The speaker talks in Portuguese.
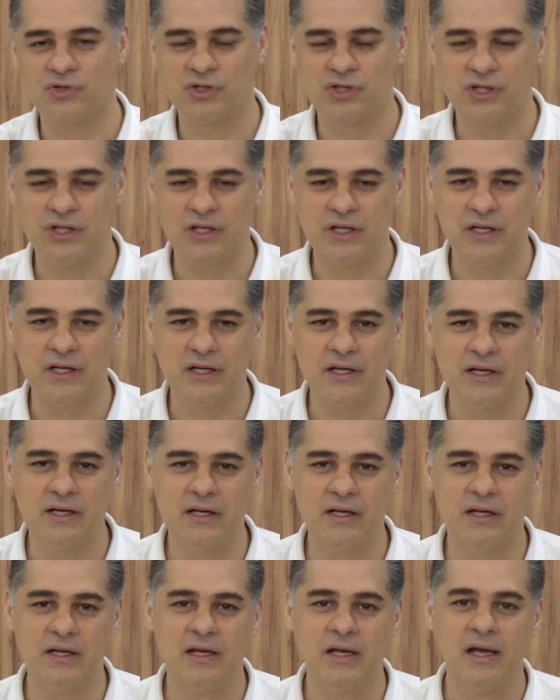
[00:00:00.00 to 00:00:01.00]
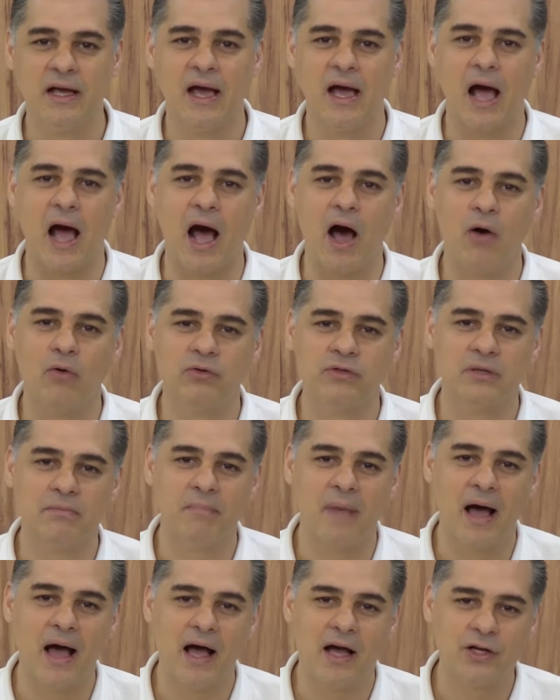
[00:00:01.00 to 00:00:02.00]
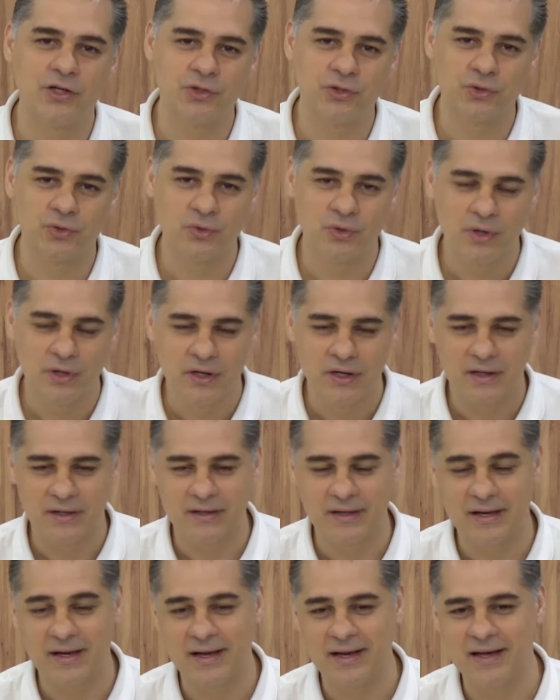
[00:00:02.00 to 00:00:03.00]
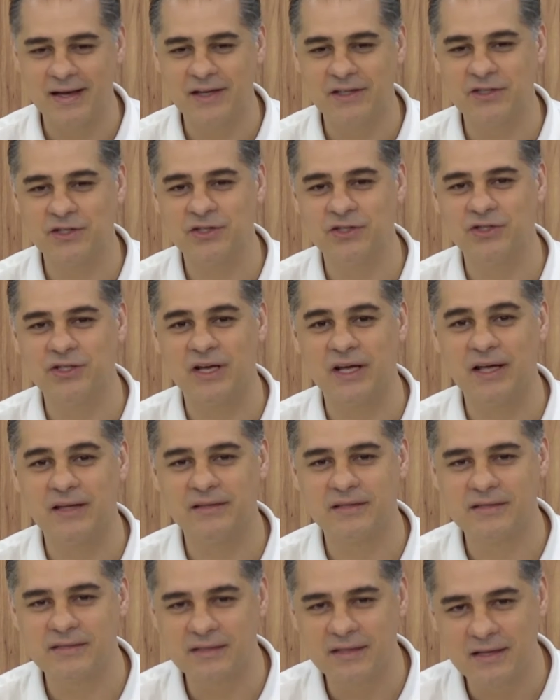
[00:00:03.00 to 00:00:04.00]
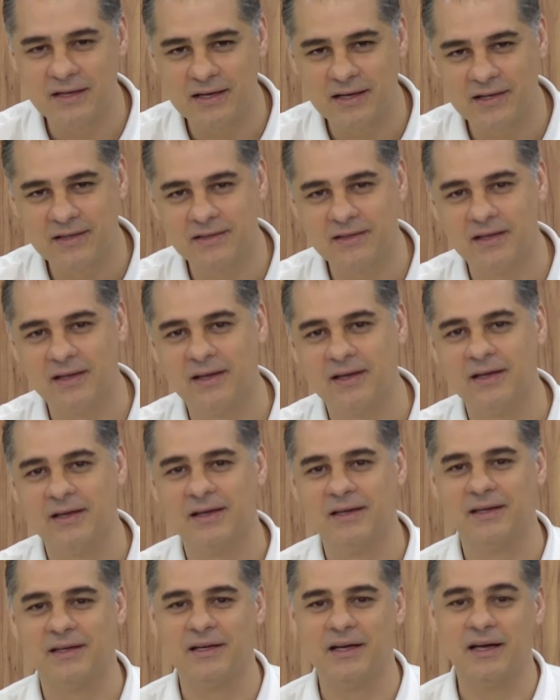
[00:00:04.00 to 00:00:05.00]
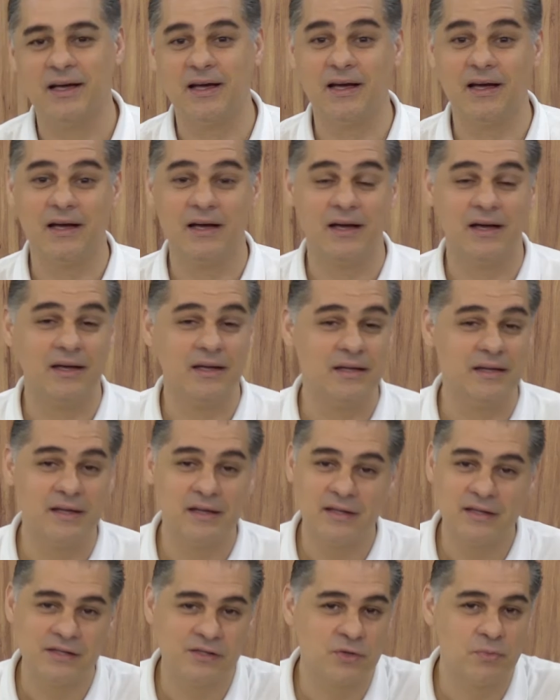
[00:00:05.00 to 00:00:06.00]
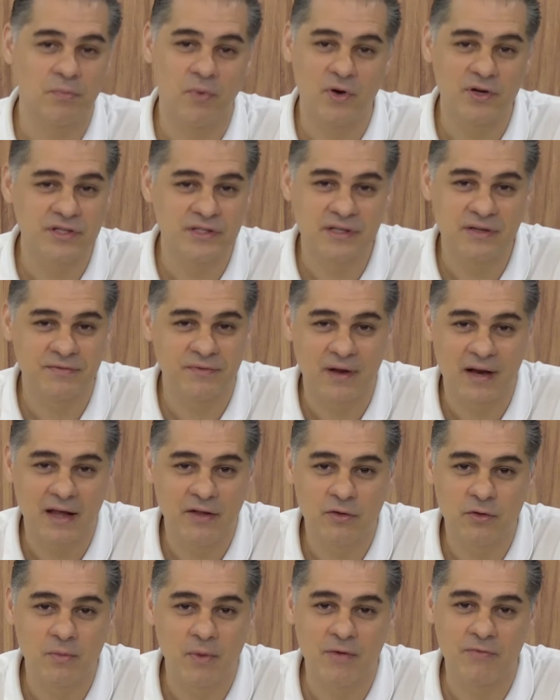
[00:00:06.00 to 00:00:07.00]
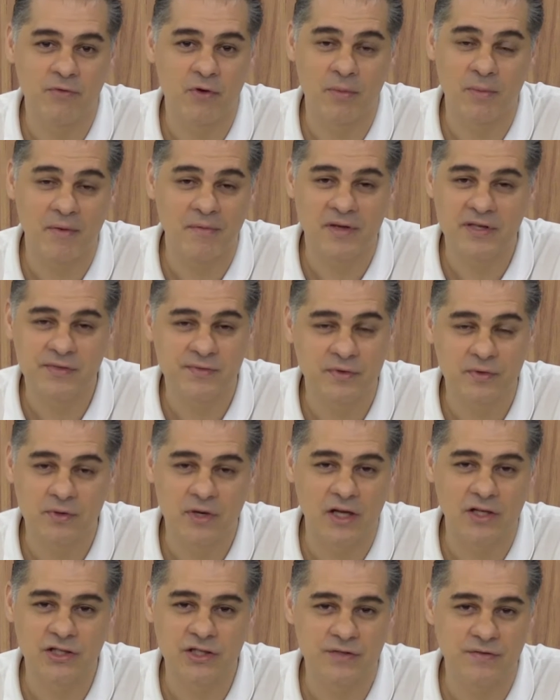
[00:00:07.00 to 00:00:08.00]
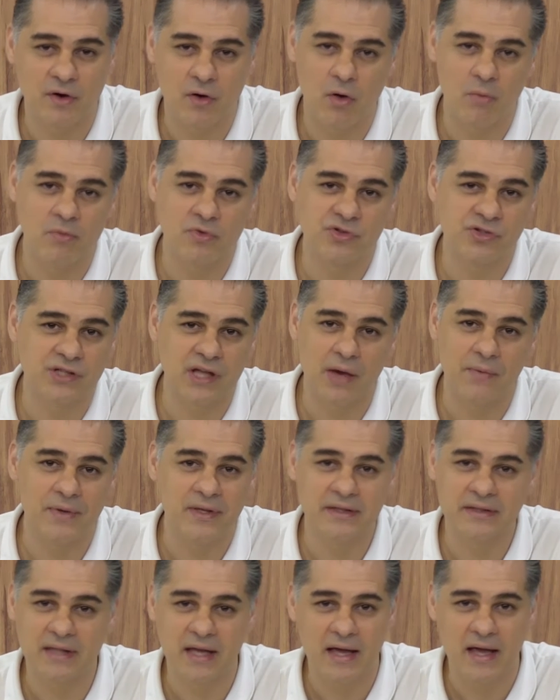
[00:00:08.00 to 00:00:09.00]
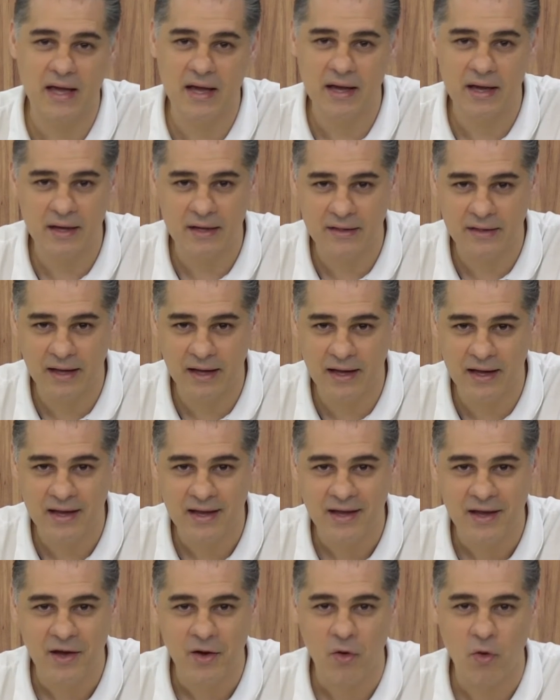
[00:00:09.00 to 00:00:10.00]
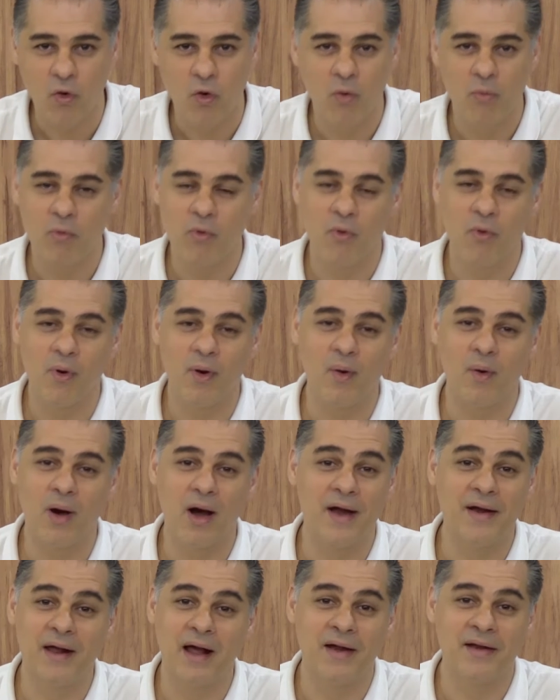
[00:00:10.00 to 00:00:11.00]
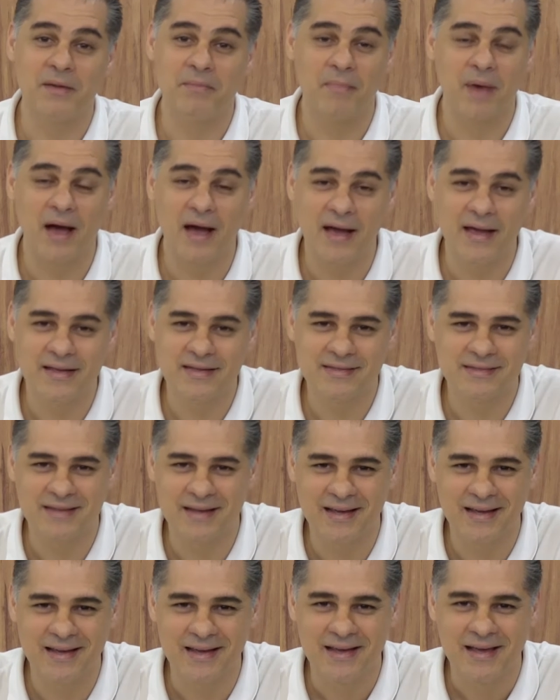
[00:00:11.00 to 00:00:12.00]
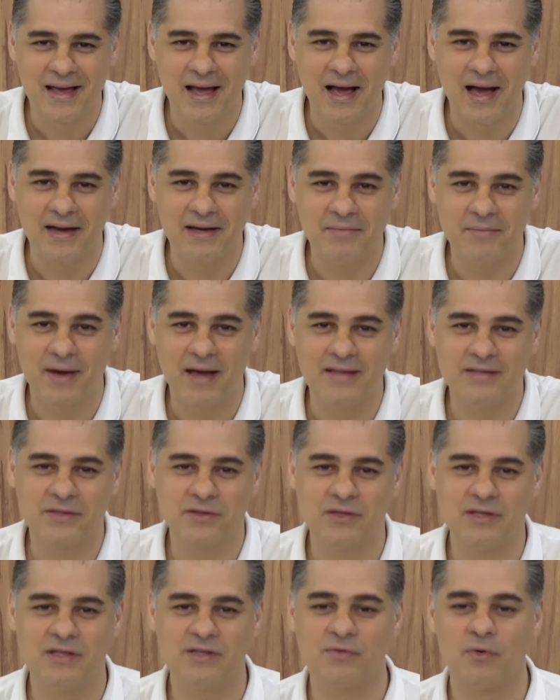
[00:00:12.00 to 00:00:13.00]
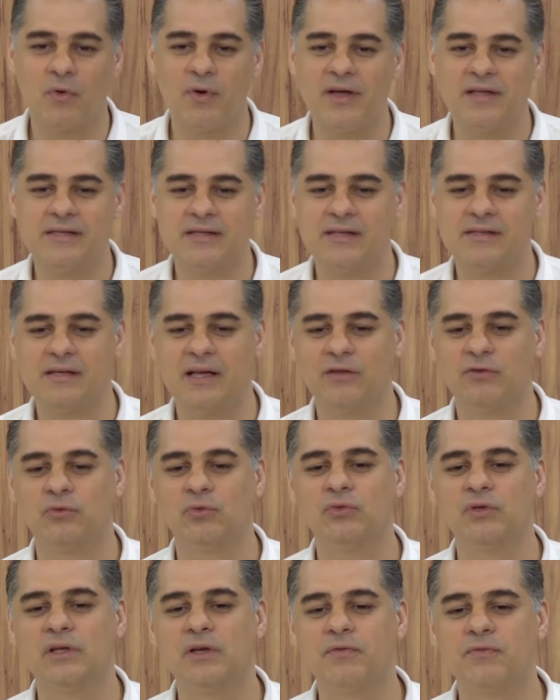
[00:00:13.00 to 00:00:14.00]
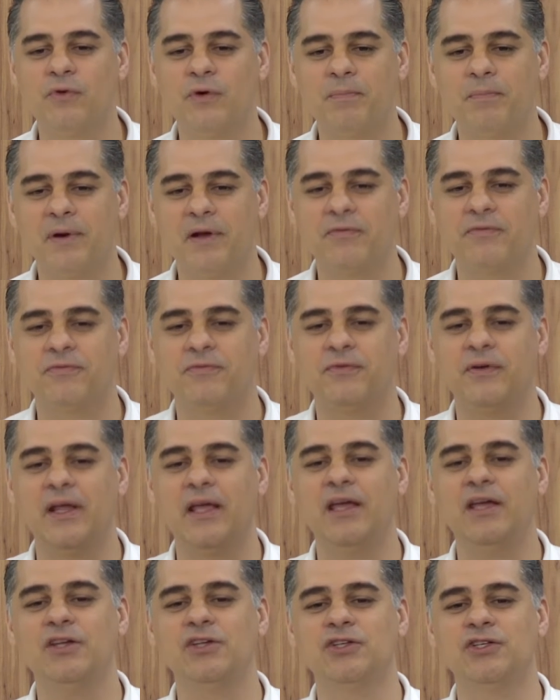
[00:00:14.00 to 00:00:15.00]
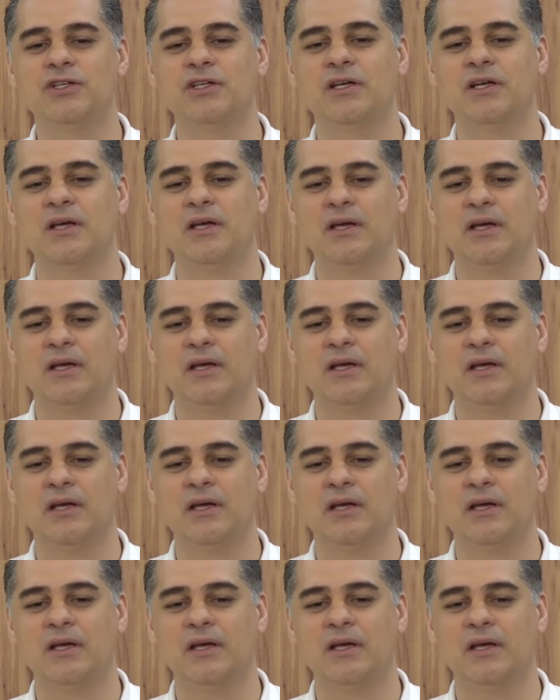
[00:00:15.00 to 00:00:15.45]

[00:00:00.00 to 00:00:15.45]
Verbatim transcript: de alto e baixo, né, de direita e esquerda, é, e isso pode ser falado de uma forma mais figurativa, como céu e terra, né, como animais, né, animais que eles vão conhecer assim, a tudo que for para frente